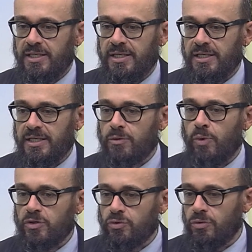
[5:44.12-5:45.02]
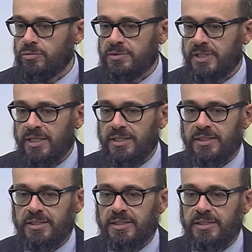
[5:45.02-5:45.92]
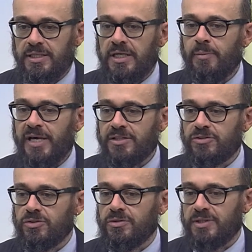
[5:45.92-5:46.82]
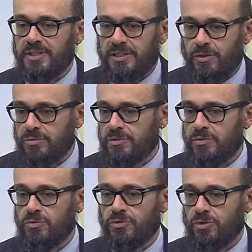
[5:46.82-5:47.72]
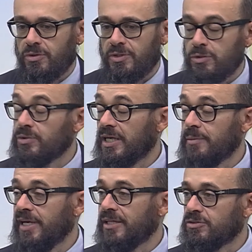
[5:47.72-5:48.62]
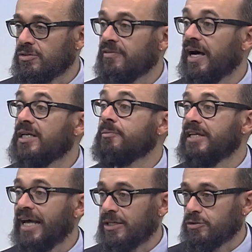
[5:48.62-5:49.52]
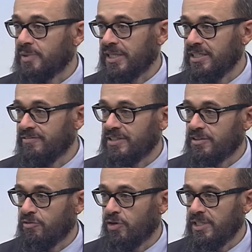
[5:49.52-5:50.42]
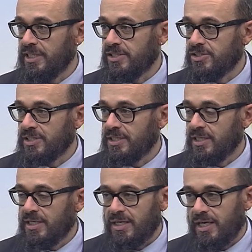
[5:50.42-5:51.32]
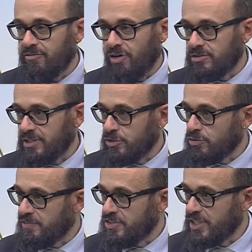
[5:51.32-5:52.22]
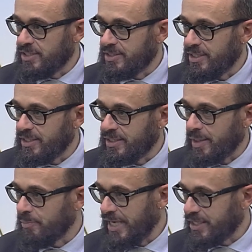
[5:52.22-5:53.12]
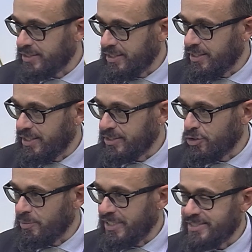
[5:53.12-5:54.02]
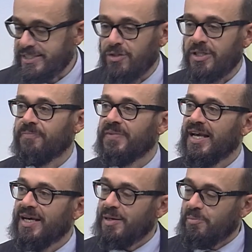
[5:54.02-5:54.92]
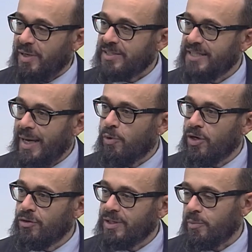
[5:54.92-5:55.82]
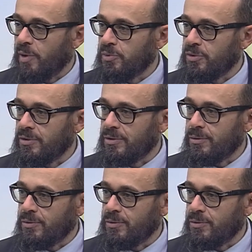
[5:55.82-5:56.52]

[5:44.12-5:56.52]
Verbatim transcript: eh, quando un eh, elemento eh, contenuto in un alimento va eliminato perché diventa fuori legge, a volte è sufficiente cambiarne la denominazione. Certo. Partiamo allora proprio con